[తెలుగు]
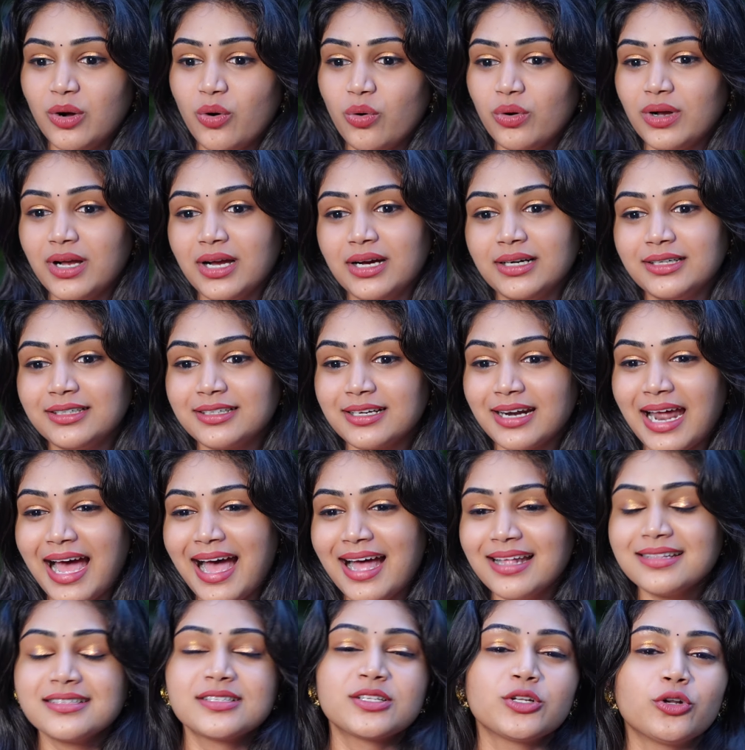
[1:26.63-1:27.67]
ఒక
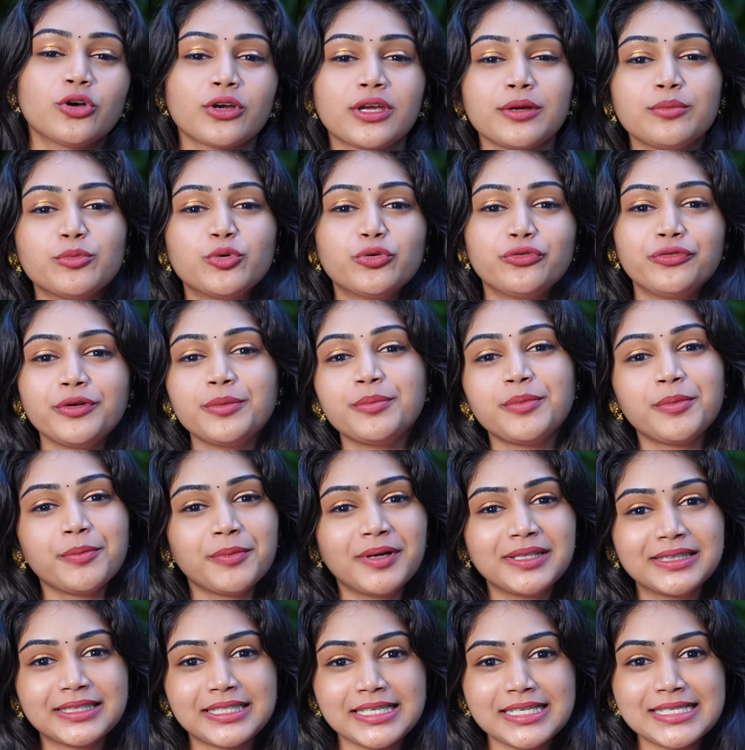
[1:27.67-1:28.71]
ట్రాన్స్ లోకి మూవీ
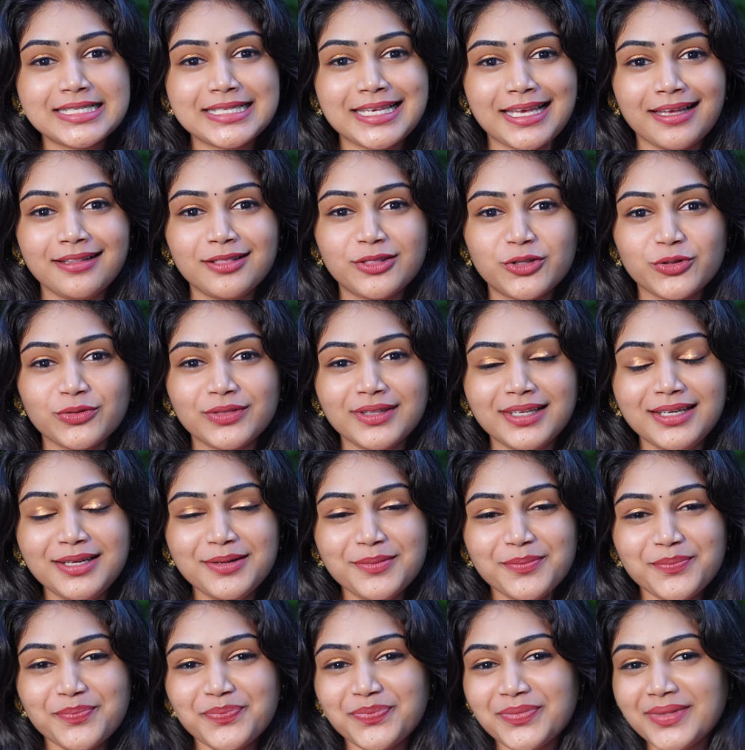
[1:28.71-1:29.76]
మిమ్మల్ని తీసుకెళ్తుంది
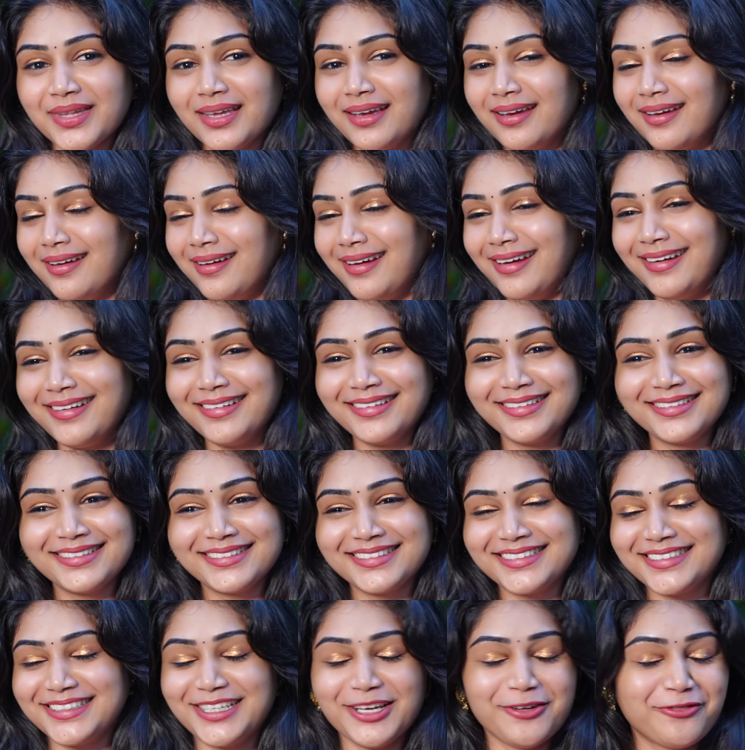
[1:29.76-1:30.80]
అండ్
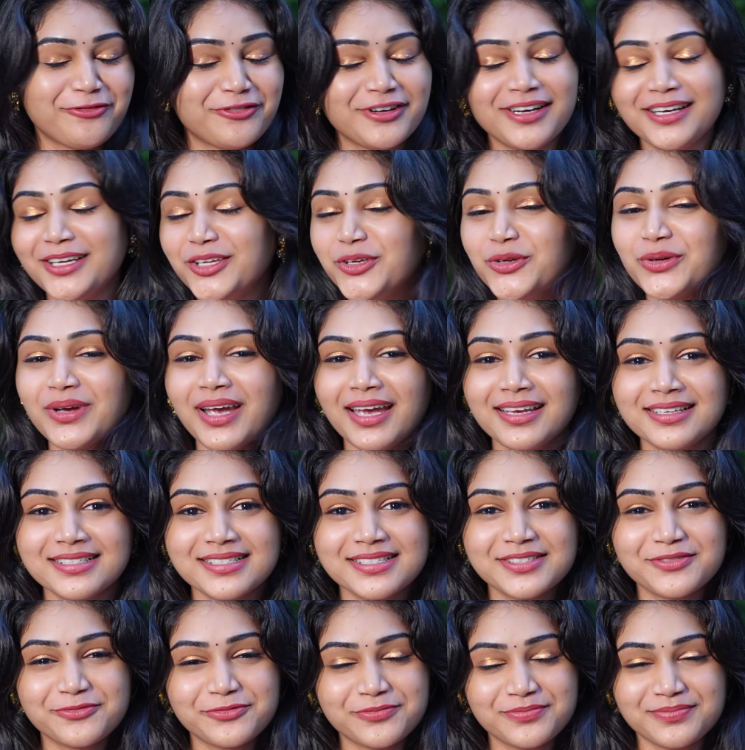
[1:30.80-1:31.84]
డెఫినెట్లీ యూ గైస్
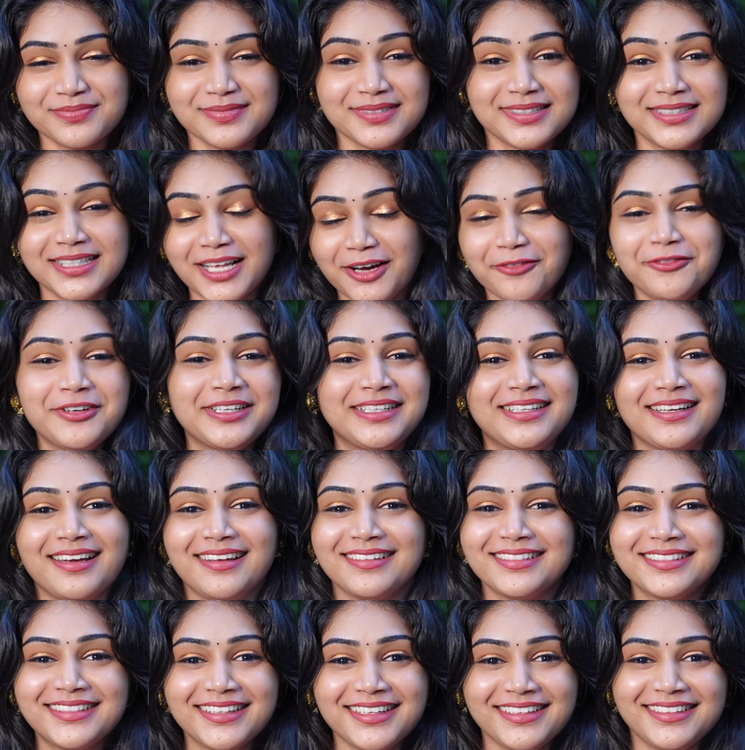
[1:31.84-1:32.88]
లవ్ ఇట్
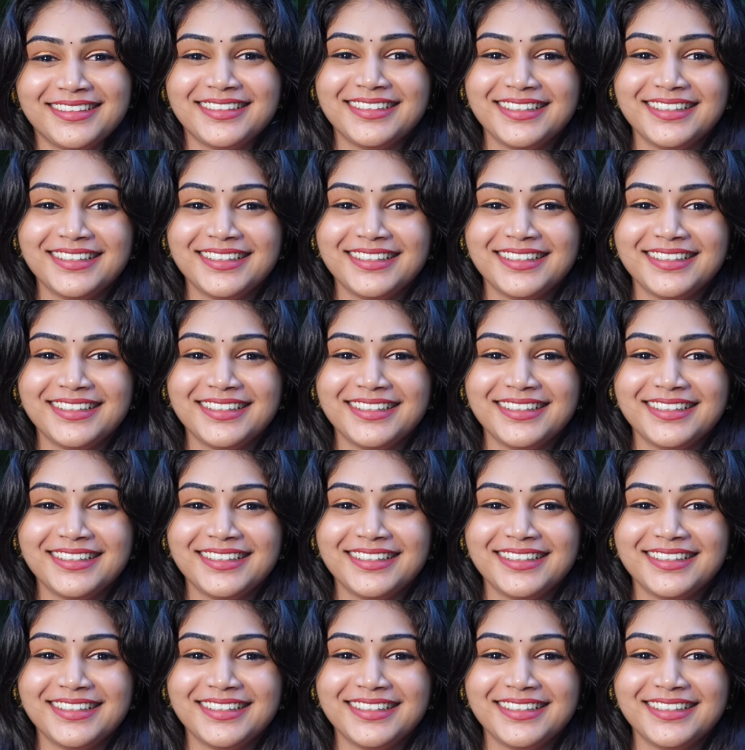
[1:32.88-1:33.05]
అంతే